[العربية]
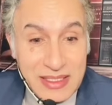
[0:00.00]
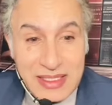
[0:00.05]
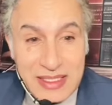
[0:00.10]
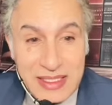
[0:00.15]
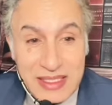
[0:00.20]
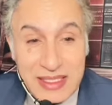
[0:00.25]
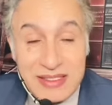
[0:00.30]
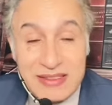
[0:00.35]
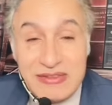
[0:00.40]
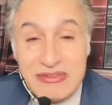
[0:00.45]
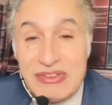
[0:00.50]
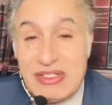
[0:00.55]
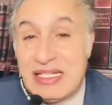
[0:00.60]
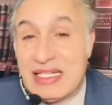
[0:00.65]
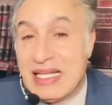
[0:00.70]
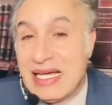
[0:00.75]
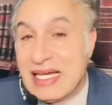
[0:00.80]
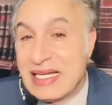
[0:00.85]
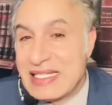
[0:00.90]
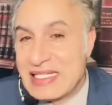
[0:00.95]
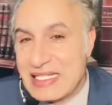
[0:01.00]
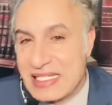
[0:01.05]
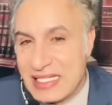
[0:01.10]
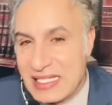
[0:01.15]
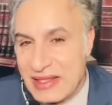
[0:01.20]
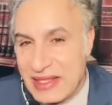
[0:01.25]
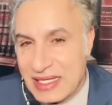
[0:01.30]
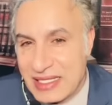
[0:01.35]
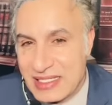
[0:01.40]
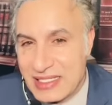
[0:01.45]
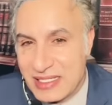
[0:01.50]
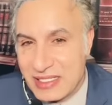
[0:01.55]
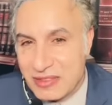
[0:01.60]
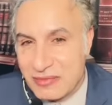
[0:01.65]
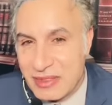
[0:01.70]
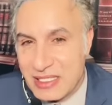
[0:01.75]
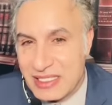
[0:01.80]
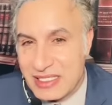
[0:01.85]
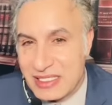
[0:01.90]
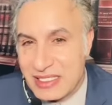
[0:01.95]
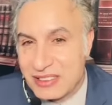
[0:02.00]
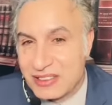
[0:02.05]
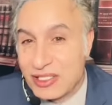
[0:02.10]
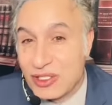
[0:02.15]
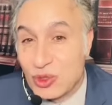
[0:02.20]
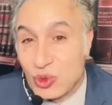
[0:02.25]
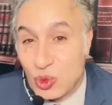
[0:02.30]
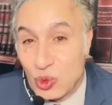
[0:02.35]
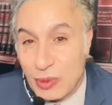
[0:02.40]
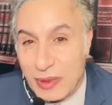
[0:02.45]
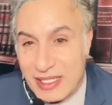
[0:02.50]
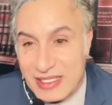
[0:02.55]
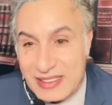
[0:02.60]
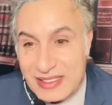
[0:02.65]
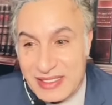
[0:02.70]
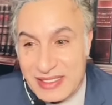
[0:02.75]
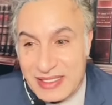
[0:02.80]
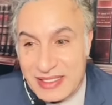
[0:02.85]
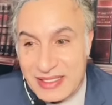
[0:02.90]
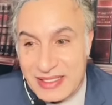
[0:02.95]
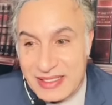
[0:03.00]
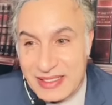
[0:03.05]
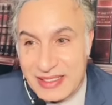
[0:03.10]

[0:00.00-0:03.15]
كرد فعل عكسي لديك الصدمه يصير طيوب حتى